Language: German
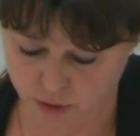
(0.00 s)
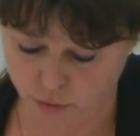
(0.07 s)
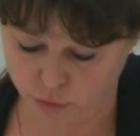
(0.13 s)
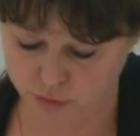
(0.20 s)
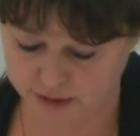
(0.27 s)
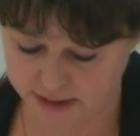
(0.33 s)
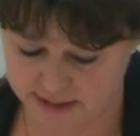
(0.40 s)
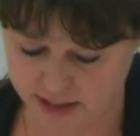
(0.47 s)

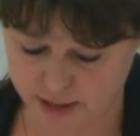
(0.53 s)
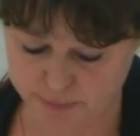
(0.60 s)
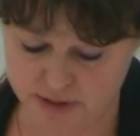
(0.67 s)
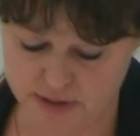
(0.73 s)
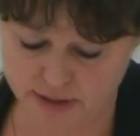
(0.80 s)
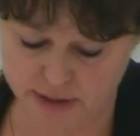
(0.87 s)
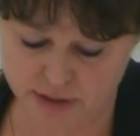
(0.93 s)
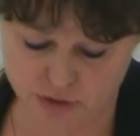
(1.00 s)
und deshalb
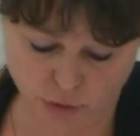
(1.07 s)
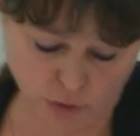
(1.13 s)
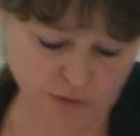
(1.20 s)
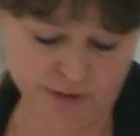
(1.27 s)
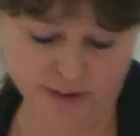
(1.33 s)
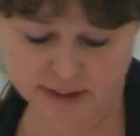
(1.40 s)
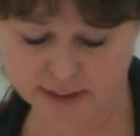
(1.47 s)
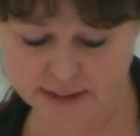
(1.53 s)
ist ein
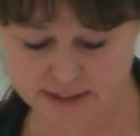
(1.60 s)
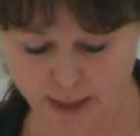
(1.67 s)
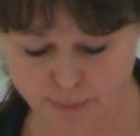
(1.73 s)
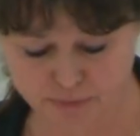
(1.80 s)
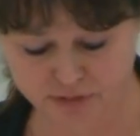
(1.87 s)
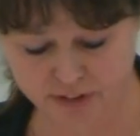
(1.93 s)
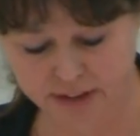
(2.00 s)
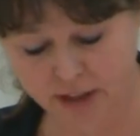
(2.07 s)
sorgfältiges
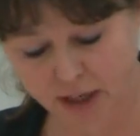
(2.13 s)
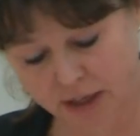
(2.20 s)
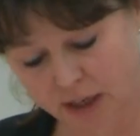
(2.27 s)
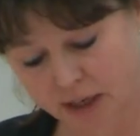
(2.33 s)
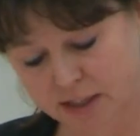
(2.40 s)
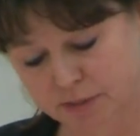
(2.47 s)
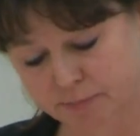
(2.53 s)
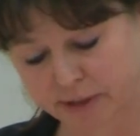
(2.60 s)
Abwägen
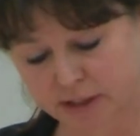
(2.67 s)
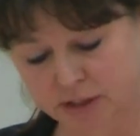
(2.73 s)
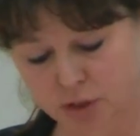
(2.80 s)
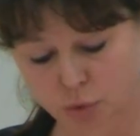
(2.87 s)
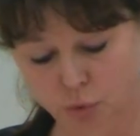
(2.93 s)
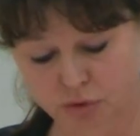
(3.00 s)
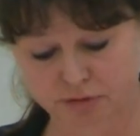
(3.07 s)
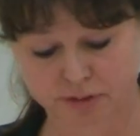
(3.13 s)
aller Aspekte
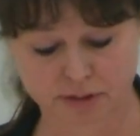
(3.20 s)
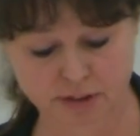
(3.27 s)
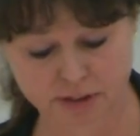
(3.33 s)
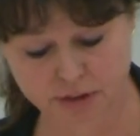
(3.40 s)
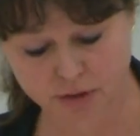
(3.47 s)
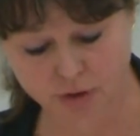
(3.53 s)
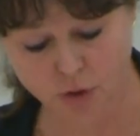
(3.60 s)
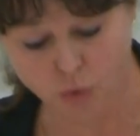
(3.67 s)

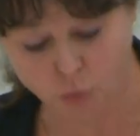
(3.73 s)
notwendig.